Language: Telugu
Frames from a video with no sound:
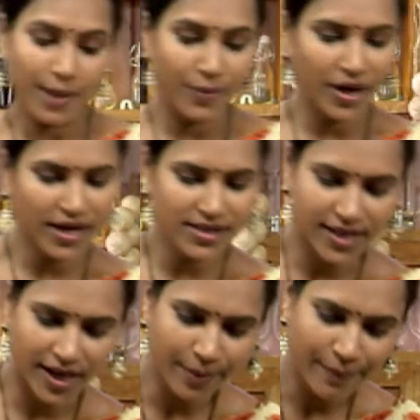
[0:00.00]
ఎప్పుడైనా
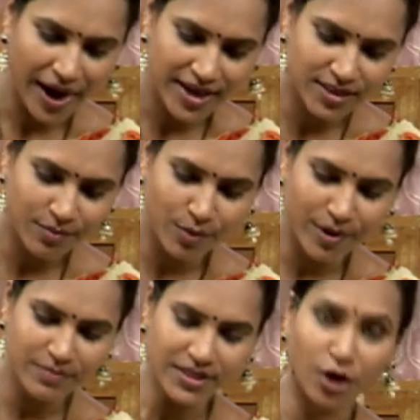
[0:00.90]
సరే పాయసంలో
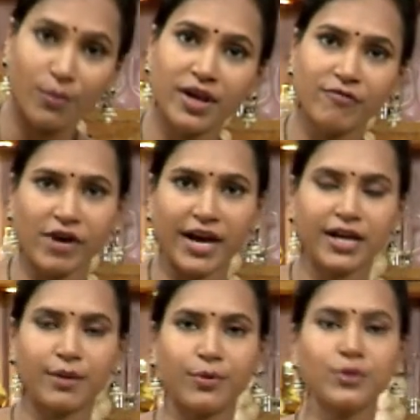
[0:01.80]
మనం సగ్గుబియ్యం
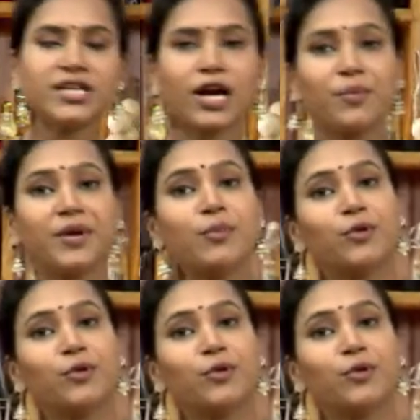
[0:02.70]
వాడేటప్పుడు సగ్గుబియ్యం